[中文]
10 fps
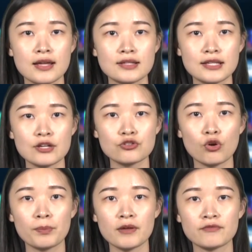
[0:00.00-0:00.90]
接
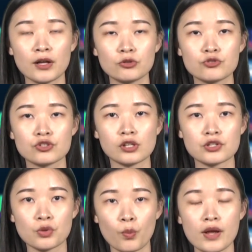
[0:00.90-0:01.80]
受辩方律师的
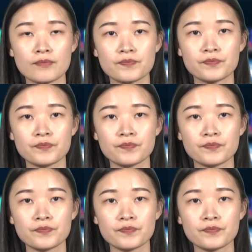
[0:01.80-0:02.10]
审问。